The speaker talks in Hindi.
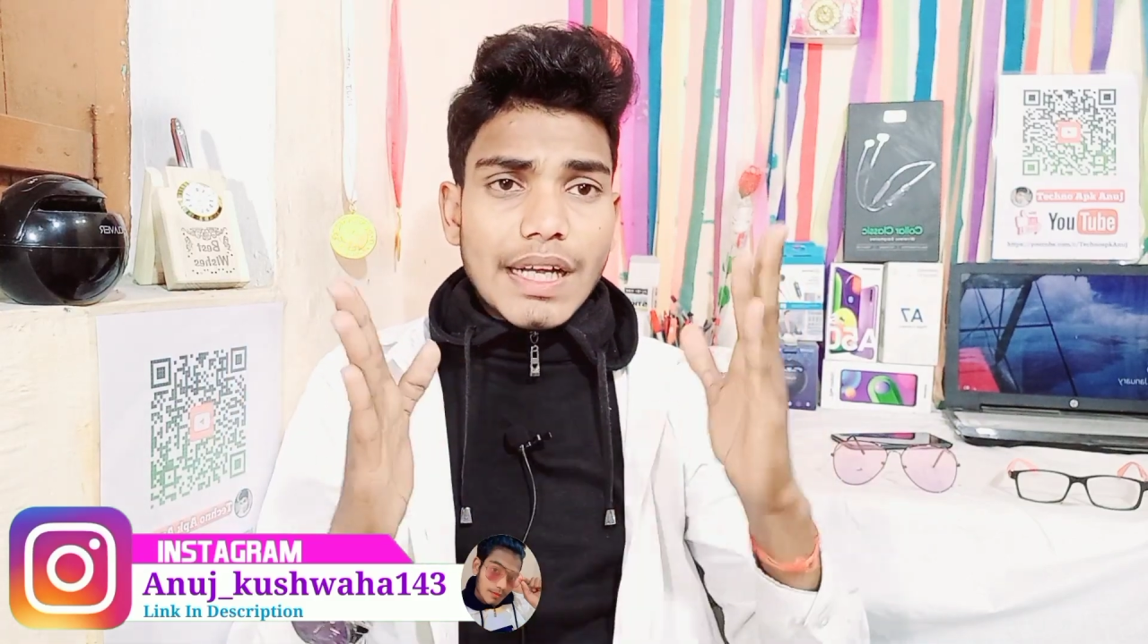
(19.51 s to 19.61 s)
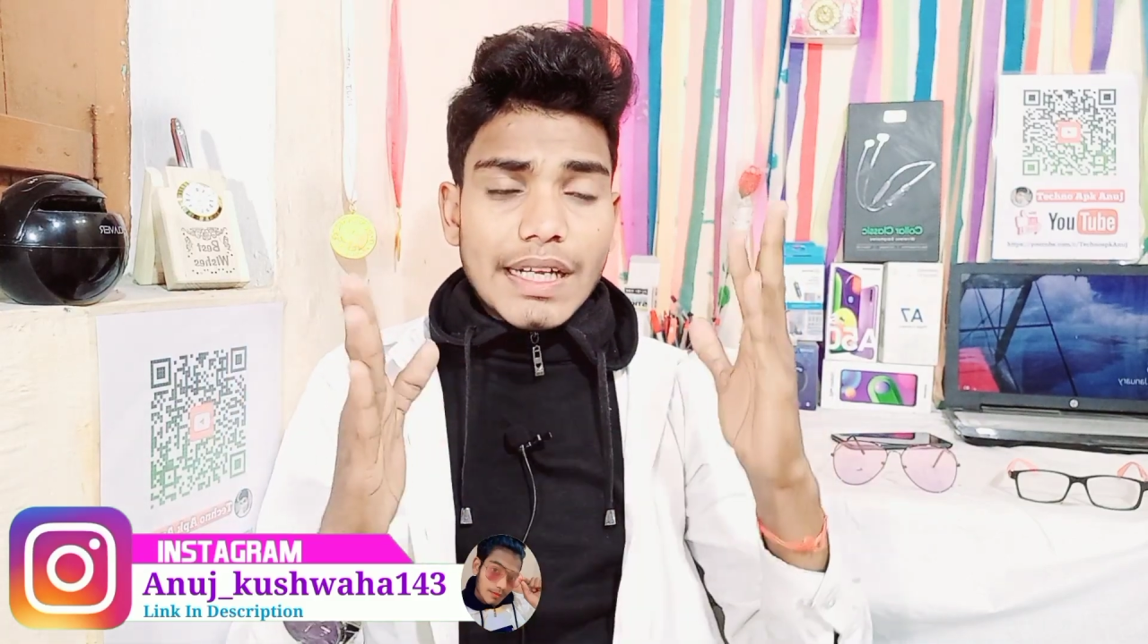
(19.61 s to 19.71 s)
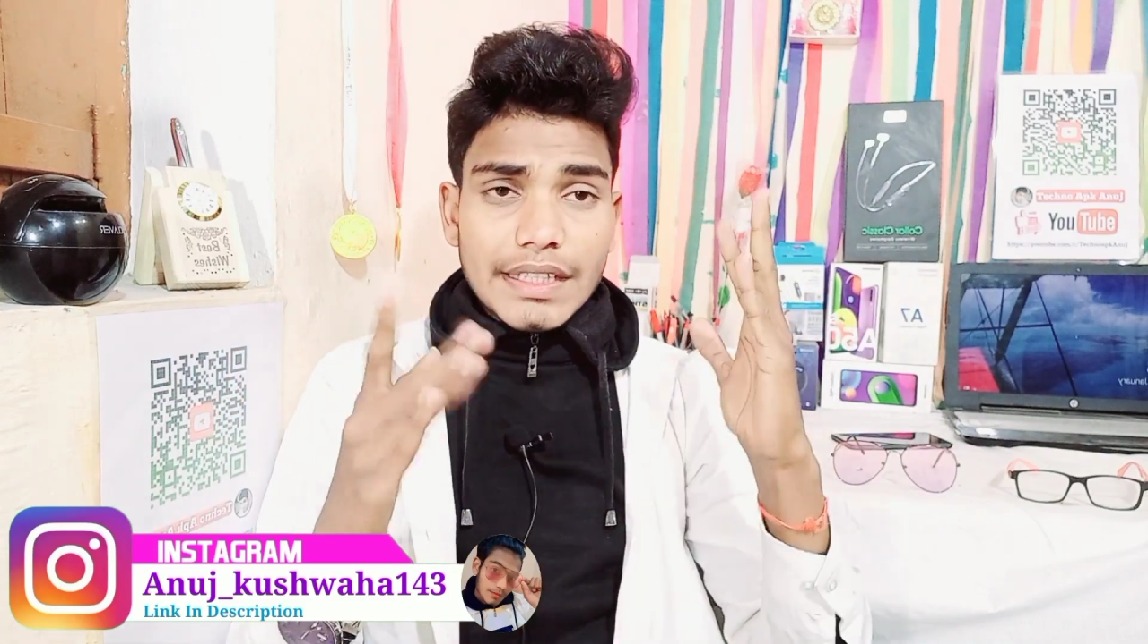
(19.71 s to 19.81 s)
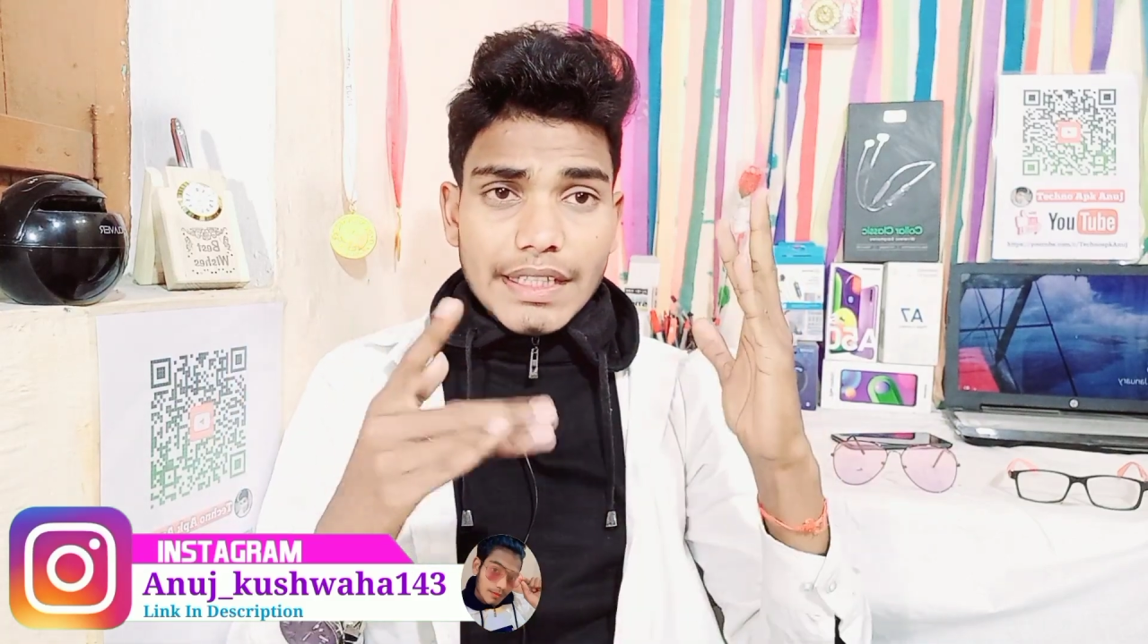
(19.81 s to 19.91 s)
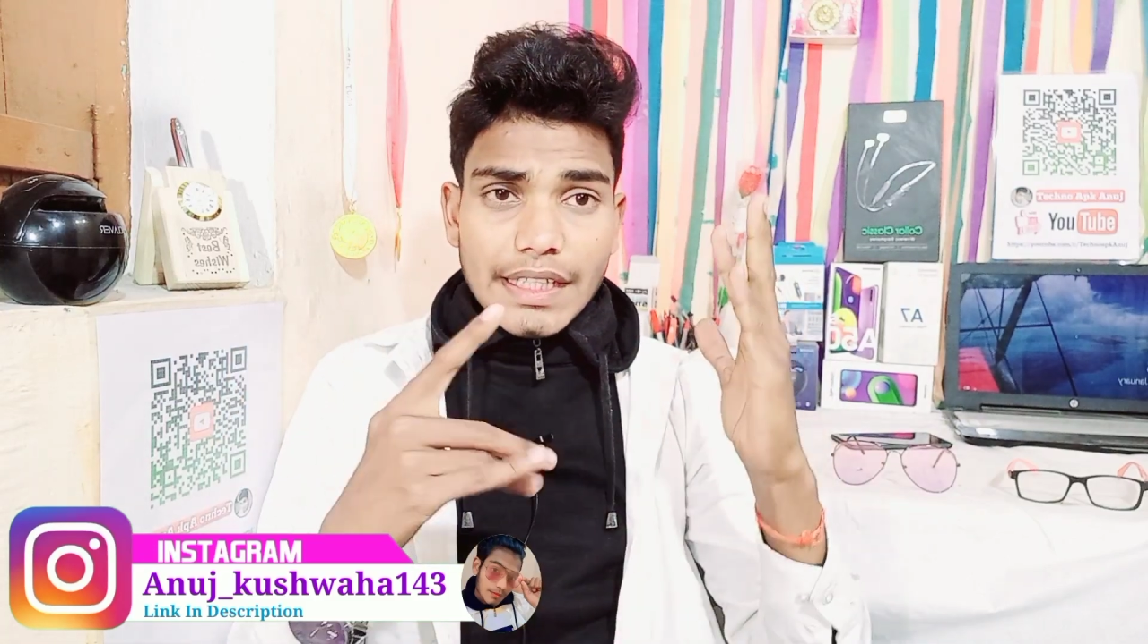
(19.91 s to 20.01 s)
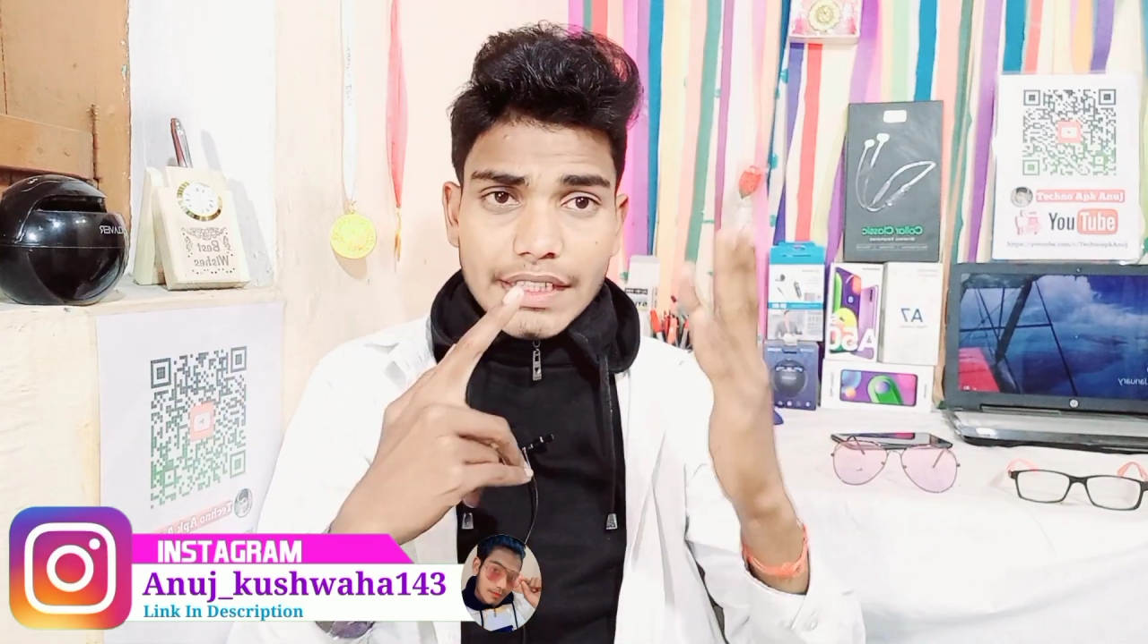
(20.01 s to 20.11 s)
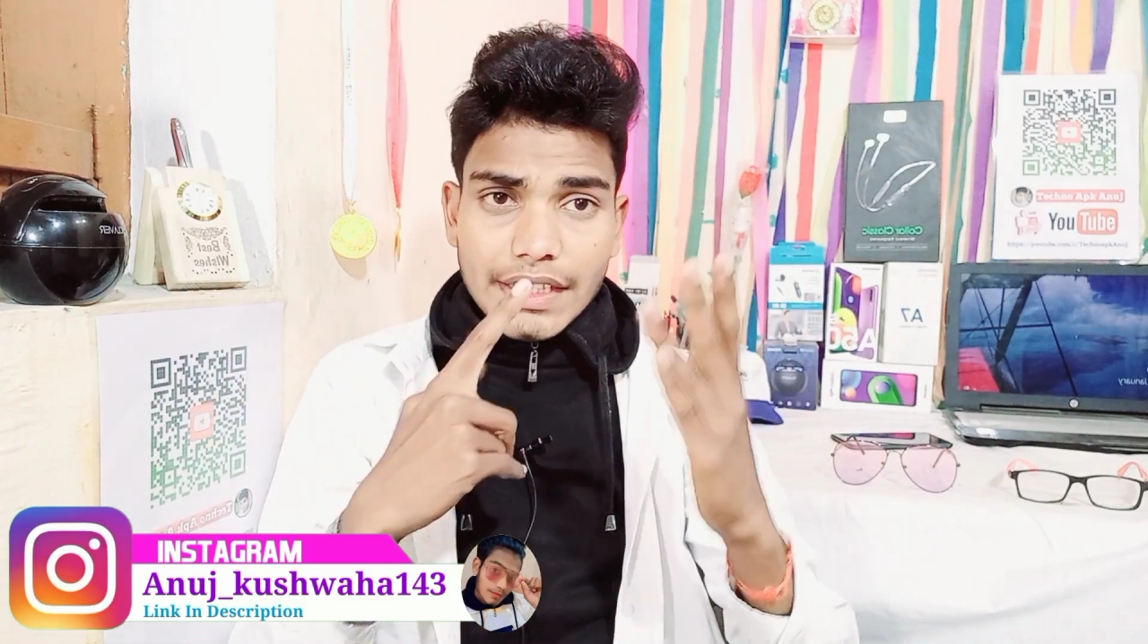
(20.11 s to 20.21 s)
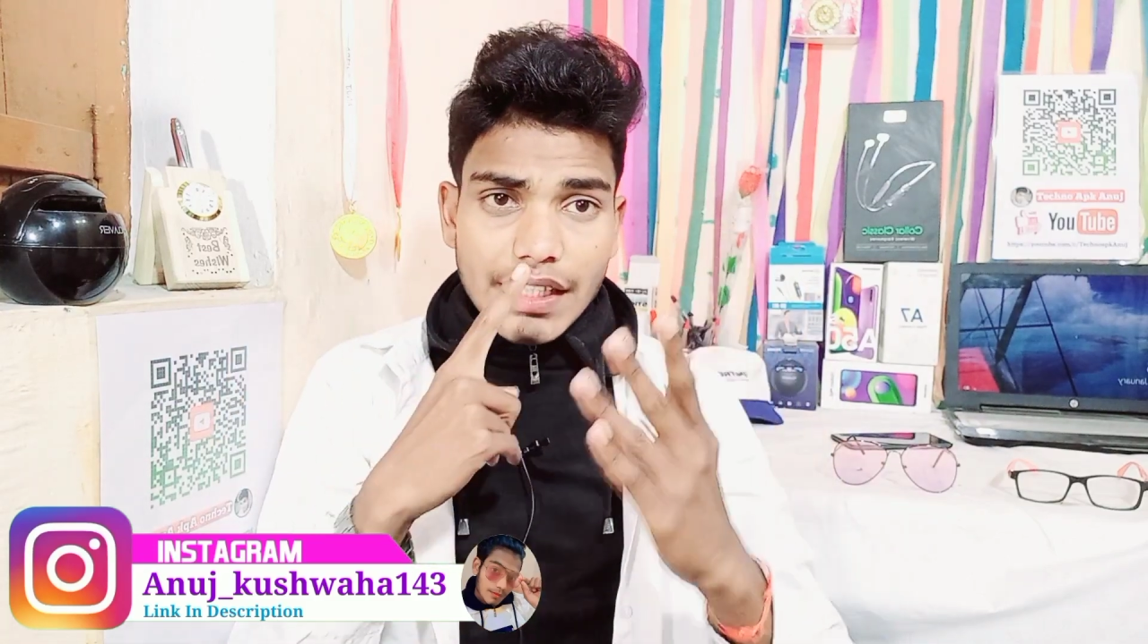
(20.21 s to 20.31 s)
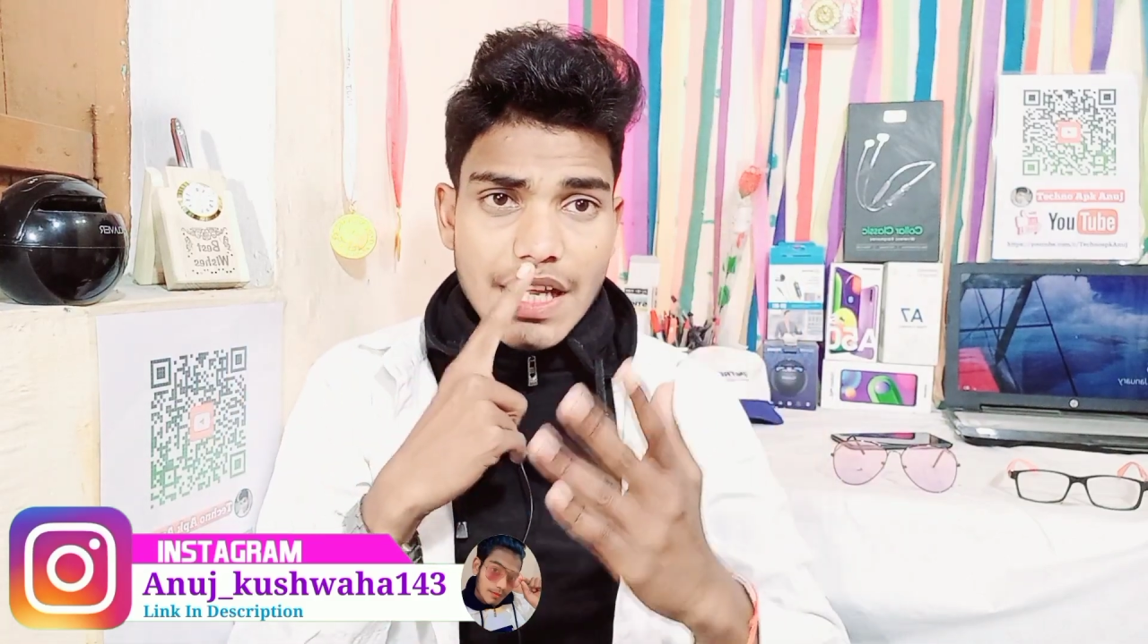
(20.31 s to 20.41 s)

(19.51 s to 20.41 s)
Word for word: ग्रे टिक